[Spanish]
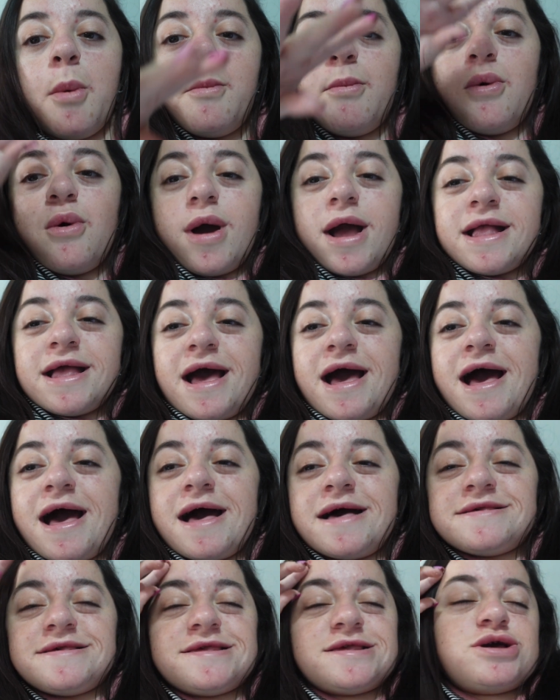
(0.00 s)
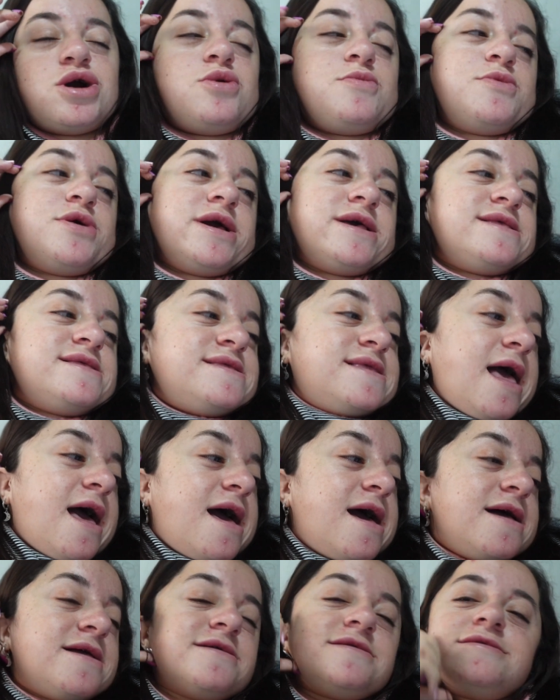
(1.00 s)
Buenas, ¿cómo
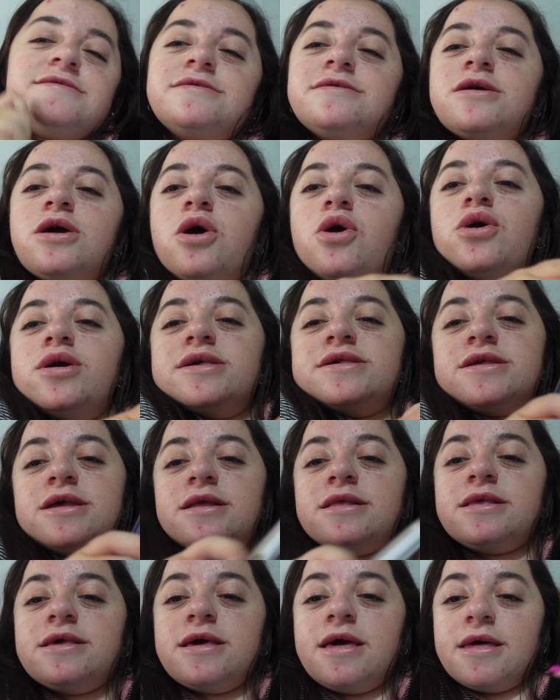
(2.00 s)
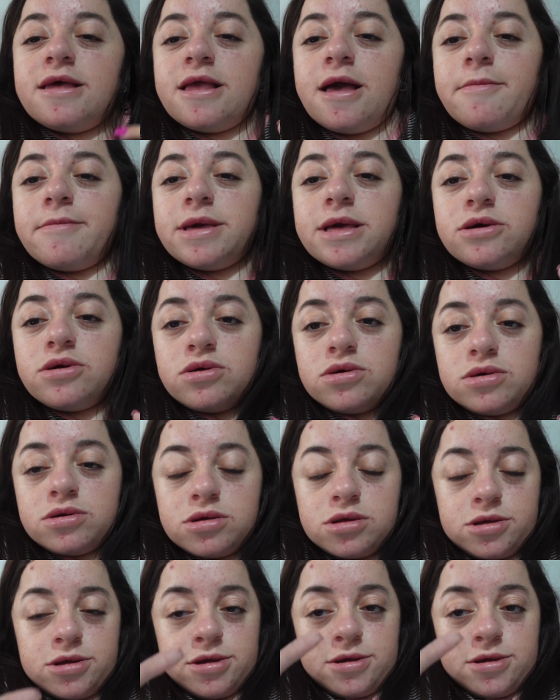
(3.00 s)
están? Hoy es el Día del Amigo.